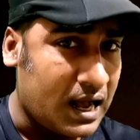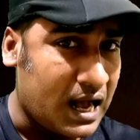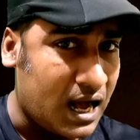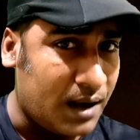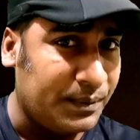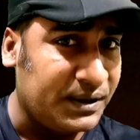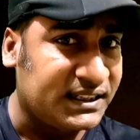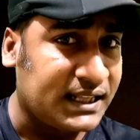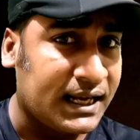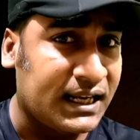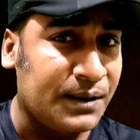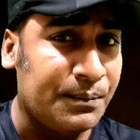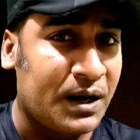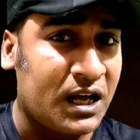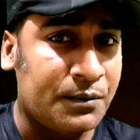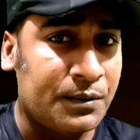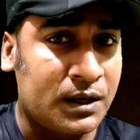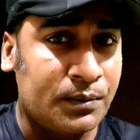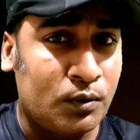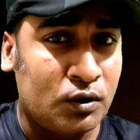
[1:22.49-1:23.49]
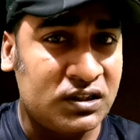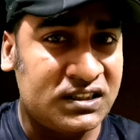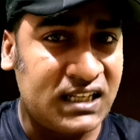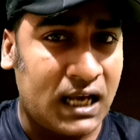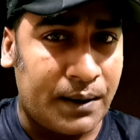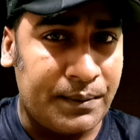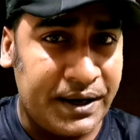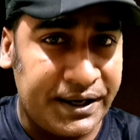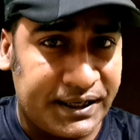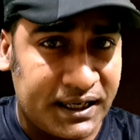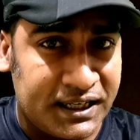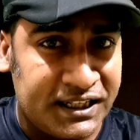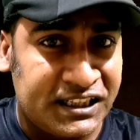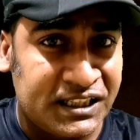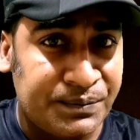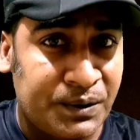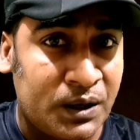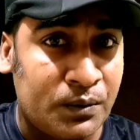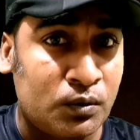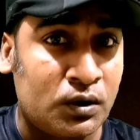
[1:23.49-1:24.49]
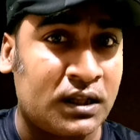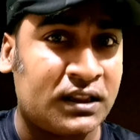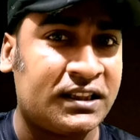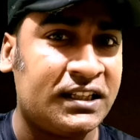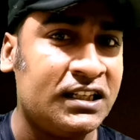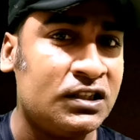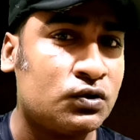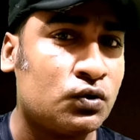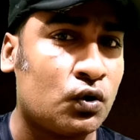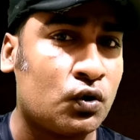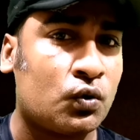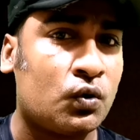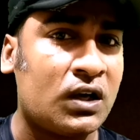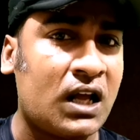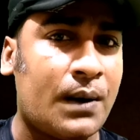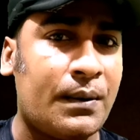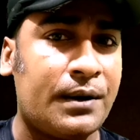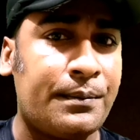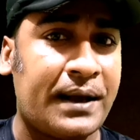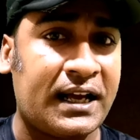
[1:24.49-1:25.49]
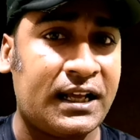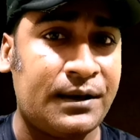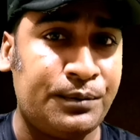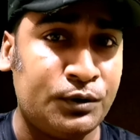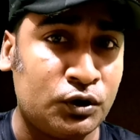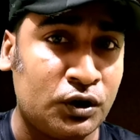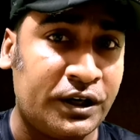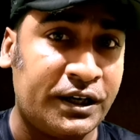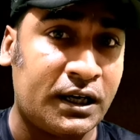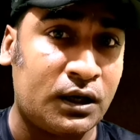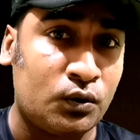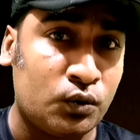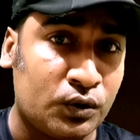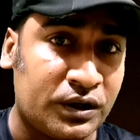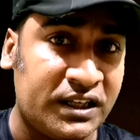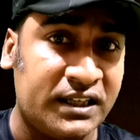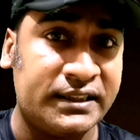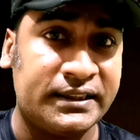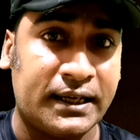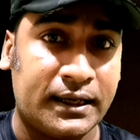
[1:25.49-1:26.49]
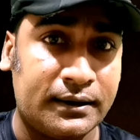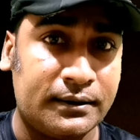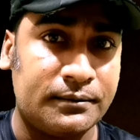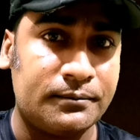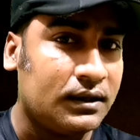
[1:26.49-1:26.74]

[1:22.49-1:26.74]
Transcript: আমি তাকে বারবার বলছি আমি এটা নিতে পারবো না তিনি জোর করে আমার ব্যাগের ভিতরে এটা ঢুকিয়ে দেন